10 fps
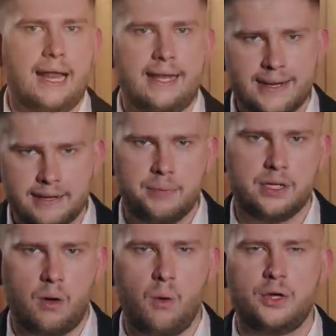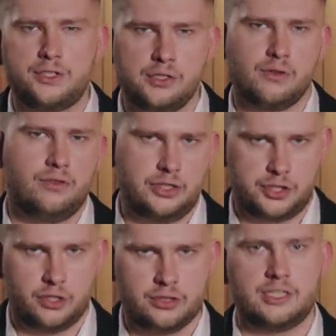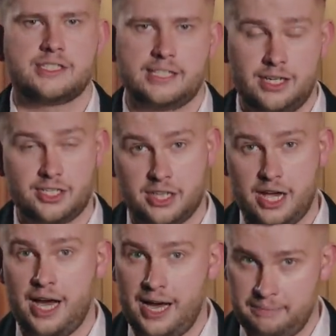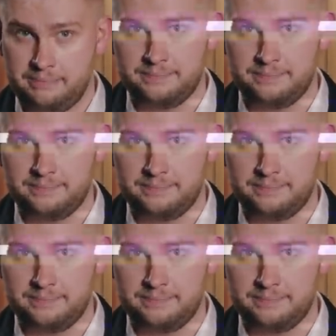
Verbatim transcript: Олег был очень увлечен США.